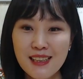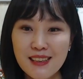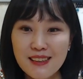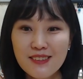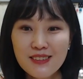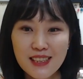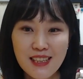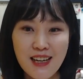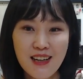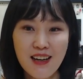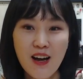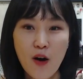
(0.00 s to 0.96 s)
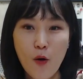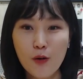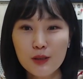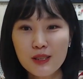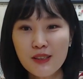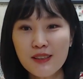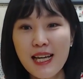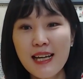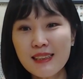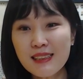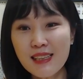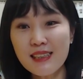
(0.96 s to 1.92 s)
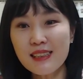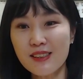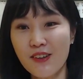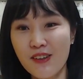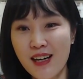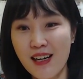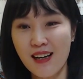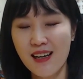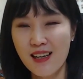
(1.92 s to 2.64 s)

그러니까 어떤 한 캐릭터가